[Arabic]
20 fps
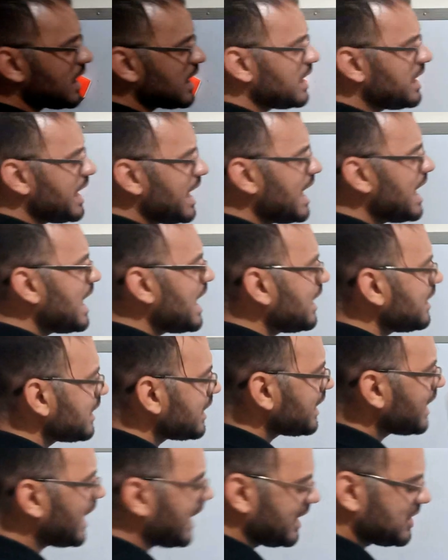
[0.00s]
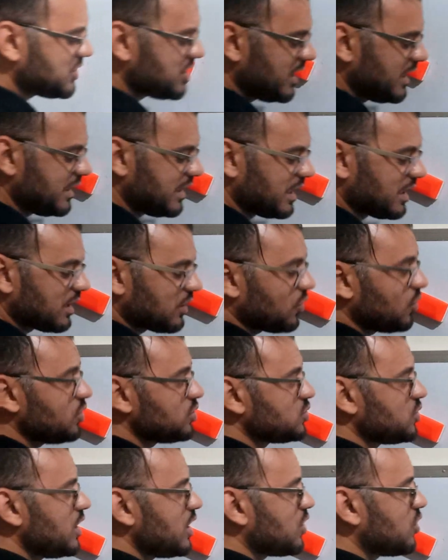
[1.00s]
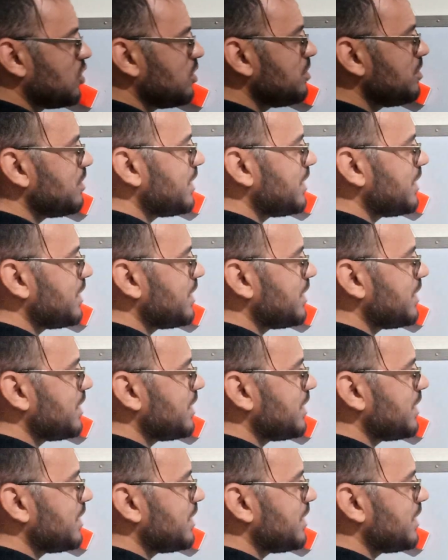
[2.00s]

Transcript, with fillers: الآن لاحظ جيدا قلت لكم